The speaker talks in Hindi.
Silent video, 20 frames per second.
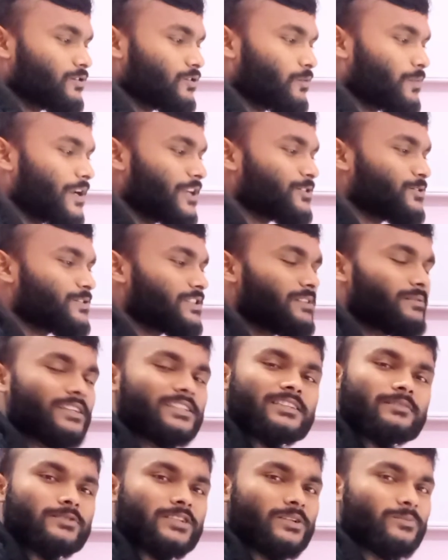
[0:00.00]
तो फ्रेंड्स उसके बाद
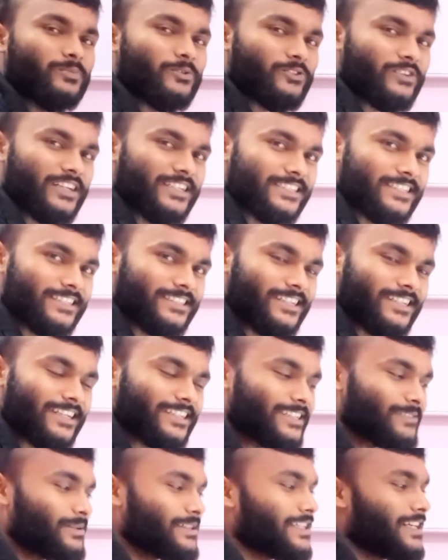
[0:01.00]
सबसे इंपॉर्टेंट चीज़ है
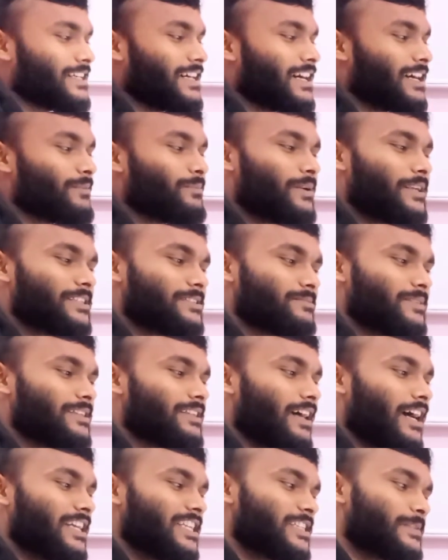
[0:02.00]
कि भैया यहाँ का
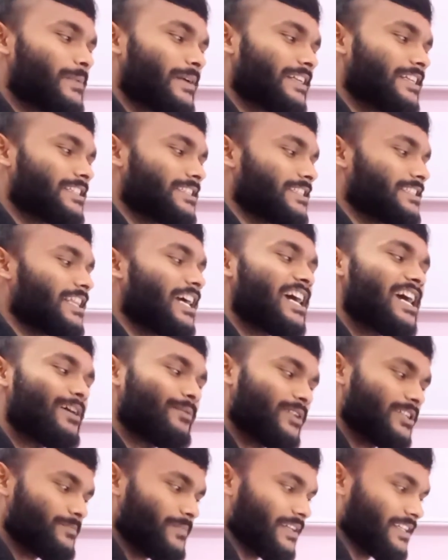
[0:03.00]
प्लेसमेंट हाइस्ट पैकेज कितना है
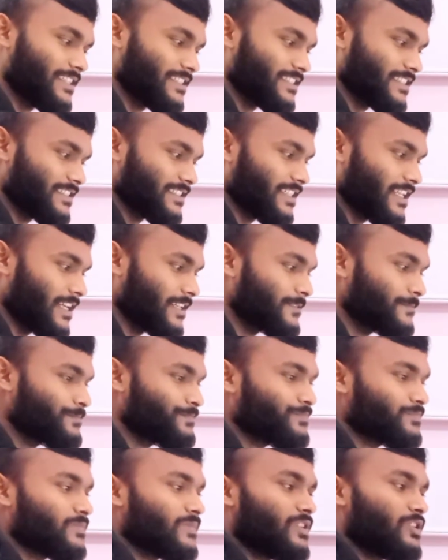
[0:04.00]
एवरेज पैकेज कितना है
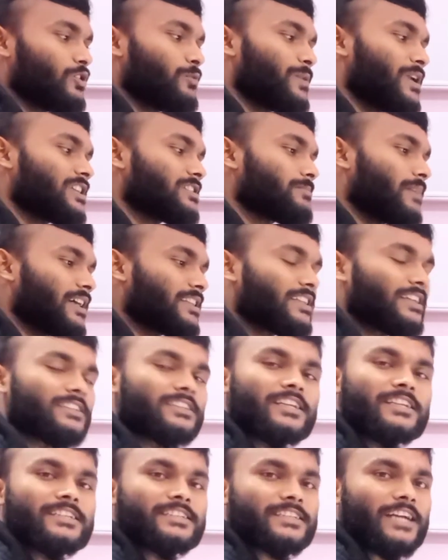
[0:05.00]
तो फ्रेंड्स बात
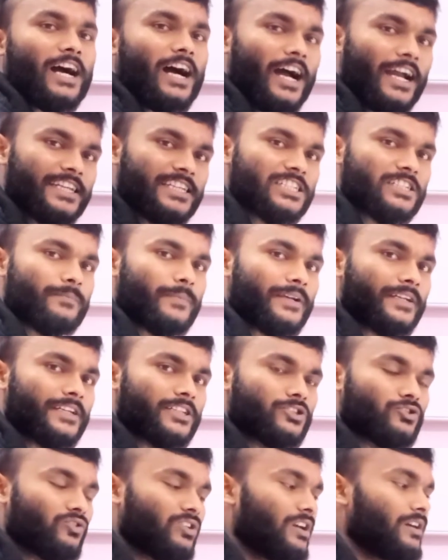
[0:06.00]
करते हैं इसका हाइस्ट
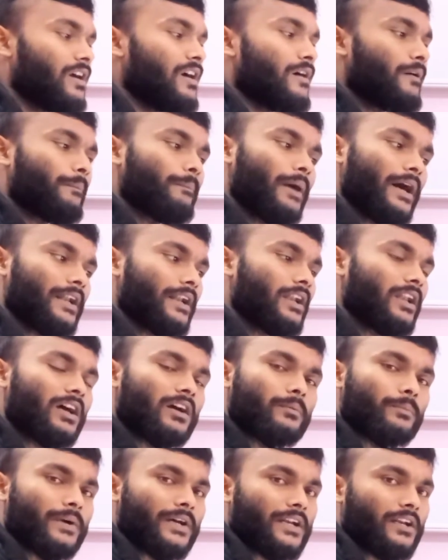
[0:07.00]
पैकेज जो है बारह
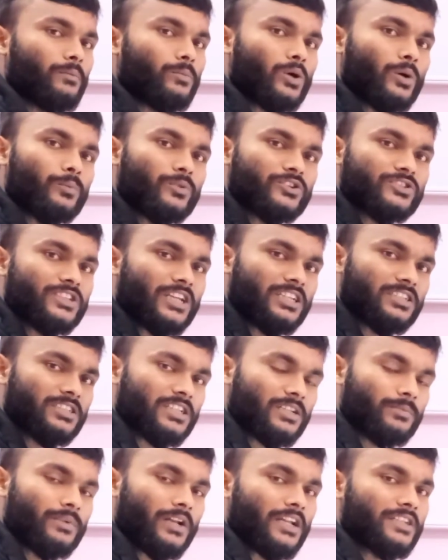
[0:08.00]
लाख पर एनम कंप्यूटर साइंस
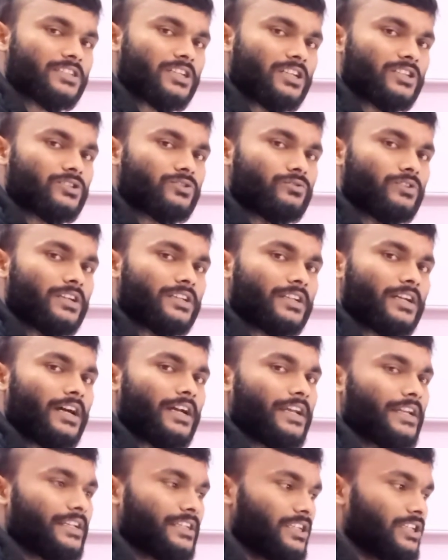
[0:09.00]
एक ब्रांच का स्टूडेंट का
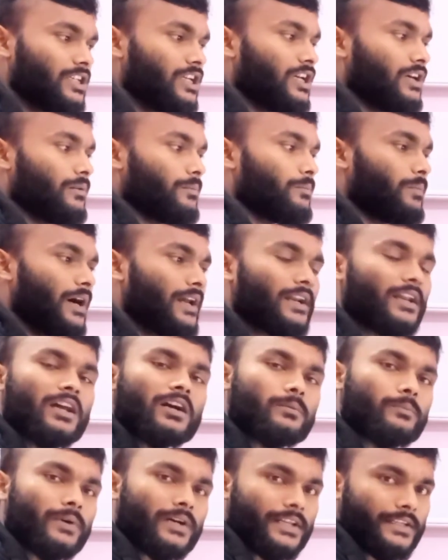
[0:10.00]
है यानी कि बारह
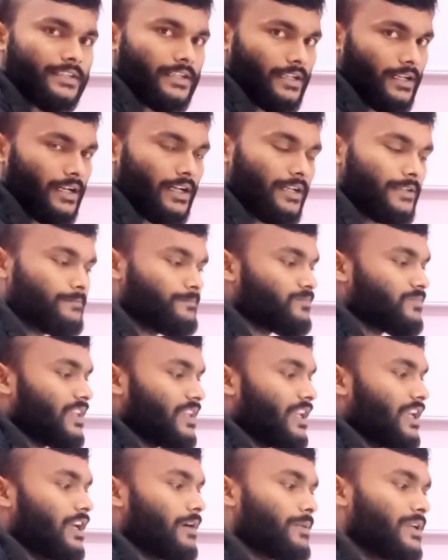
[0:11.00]
लाख पर ईयर का है
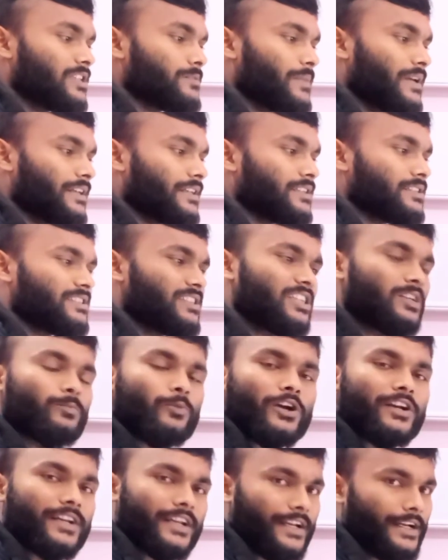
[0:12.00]
एवरेज पैकेज
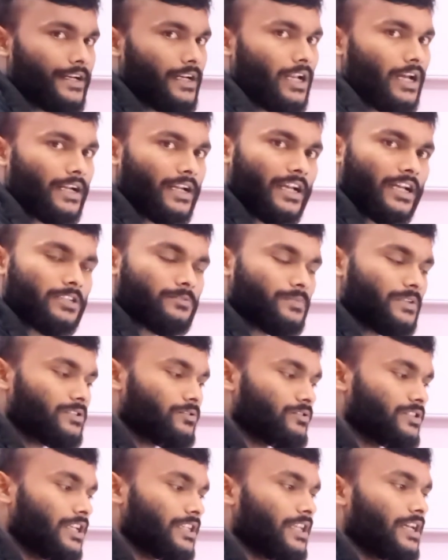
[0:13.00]
3.8 लाख के आसपास
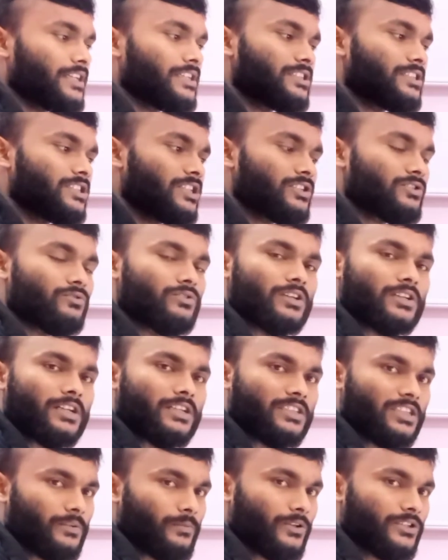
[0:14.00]
हो जाता है किसी स्टूडेंट का
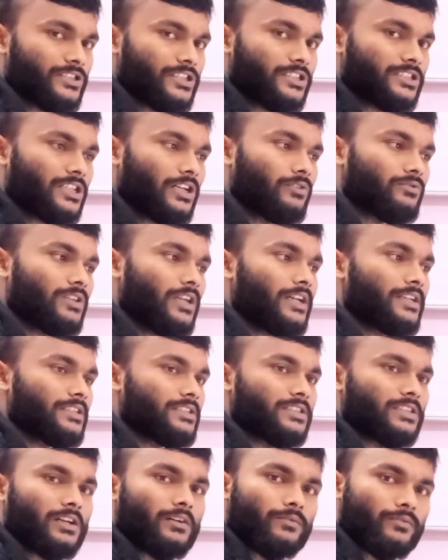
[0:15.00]
3.6 का होता है
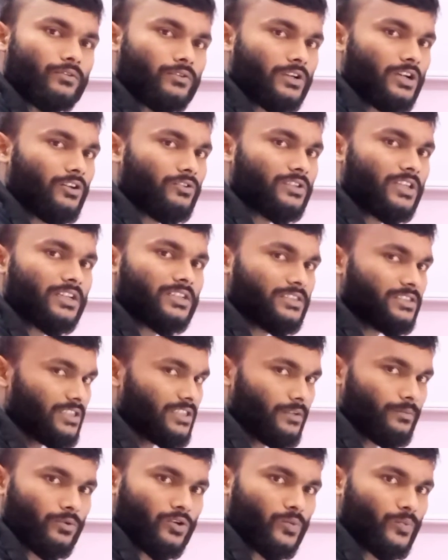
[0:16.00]
किसी का 4 का होता है किसी
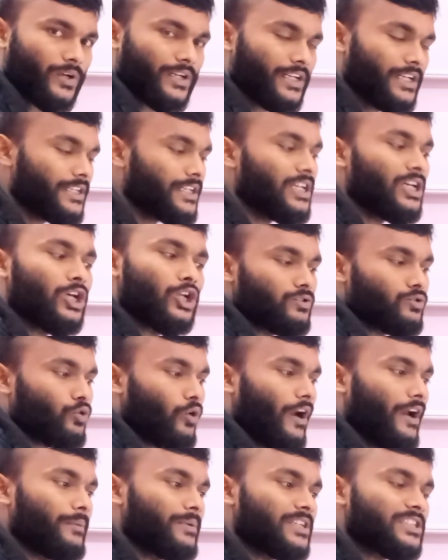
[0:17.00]
का 4.8
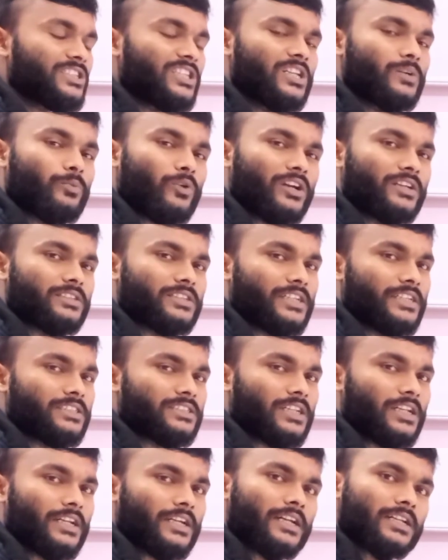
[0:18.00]
तो एवरेज 3.8
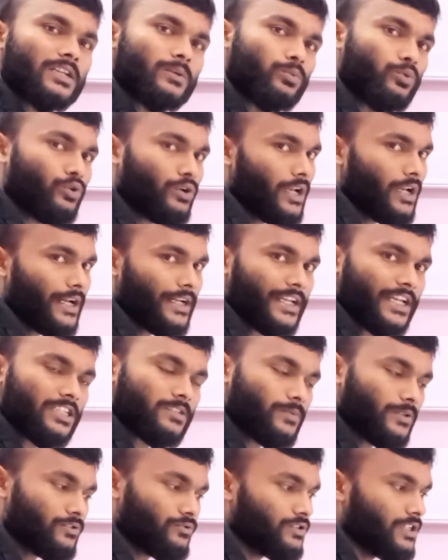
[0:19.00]
से लेकर के 4 लाख के
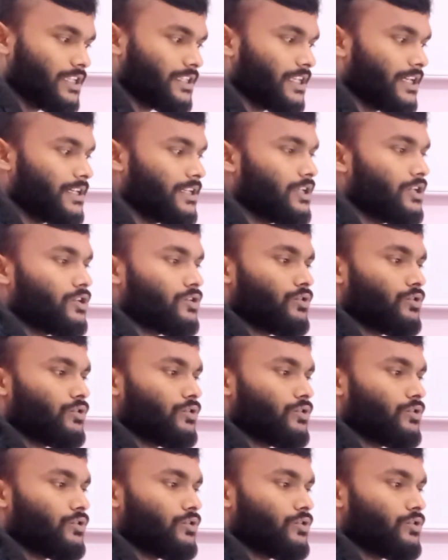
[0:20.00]
आसपास हो जाता है